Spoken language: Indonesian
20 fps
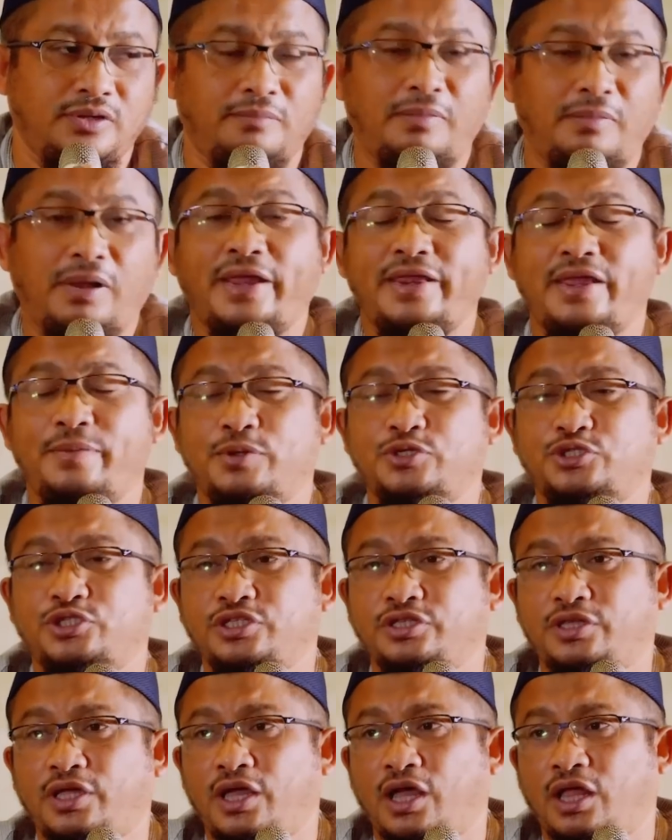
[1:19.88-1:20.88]
Makanya
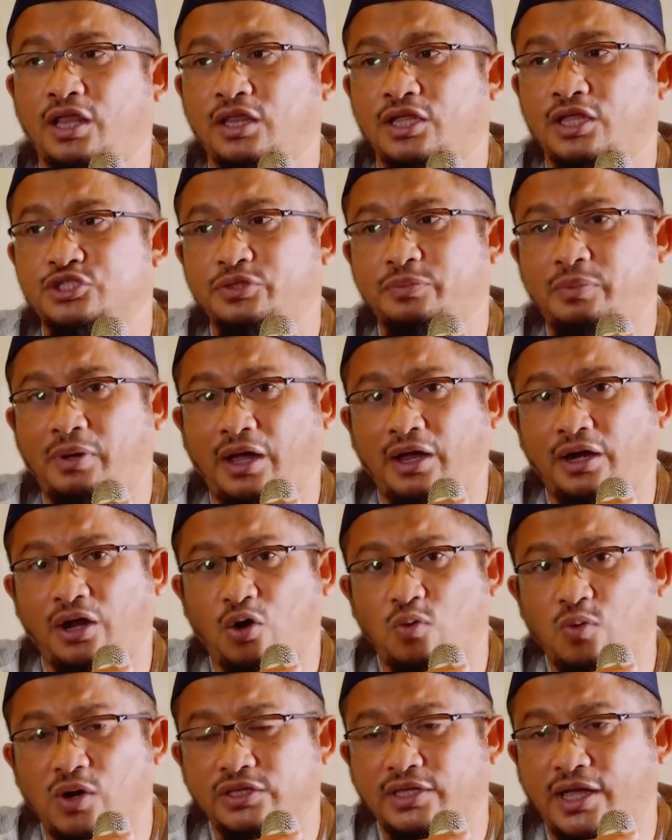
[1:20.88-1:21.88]
mencintai Allah
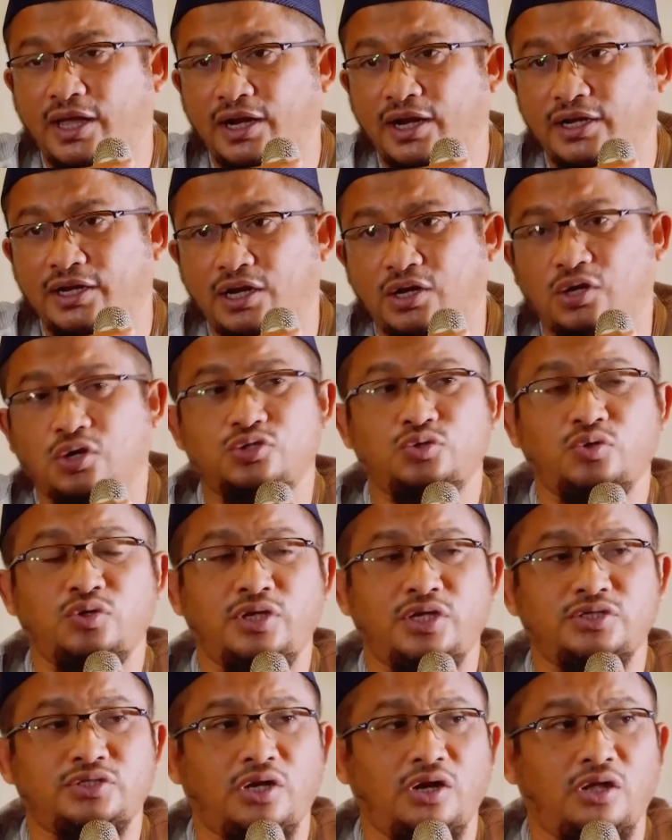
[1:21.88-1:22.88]
Subhanahu wa taala dan
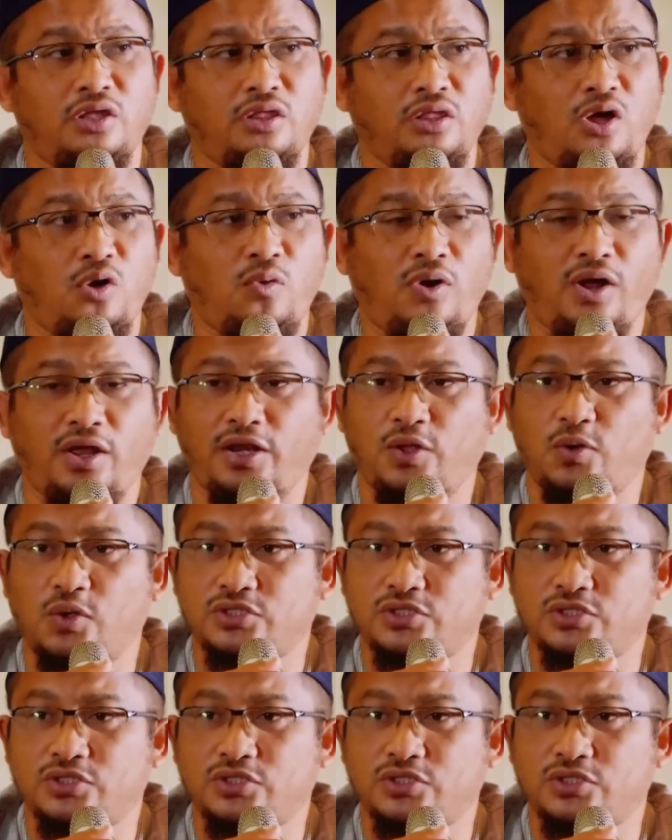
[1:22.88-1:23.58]
Rasulnya sallallahu alaihi